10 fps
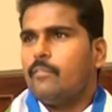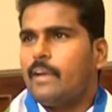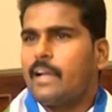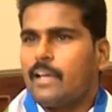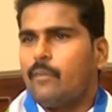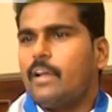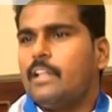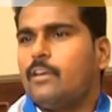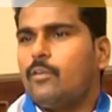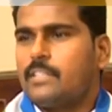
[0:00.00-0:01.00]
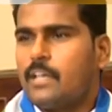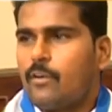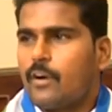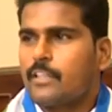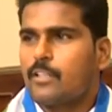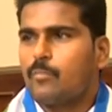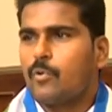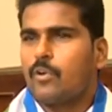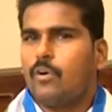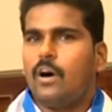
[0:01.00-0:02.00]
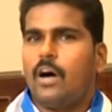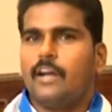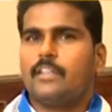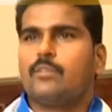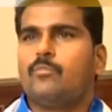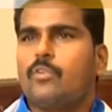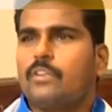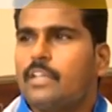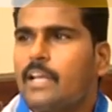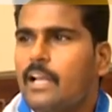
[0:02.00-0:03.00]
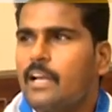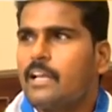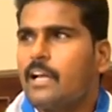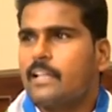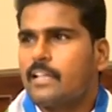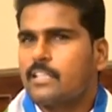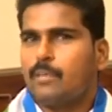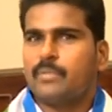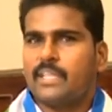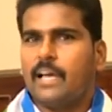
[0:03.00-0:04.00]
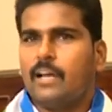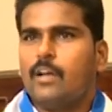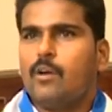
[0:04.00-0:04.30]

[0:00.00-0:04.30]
వెనక ఎవరైతే వచ్చారో ఒక ఇద్దరు ముగ్గురు ఆ ఇద్దరు ముగ్గురు తిరిగి వెళ్ళింటారు అంతకు తప్పితే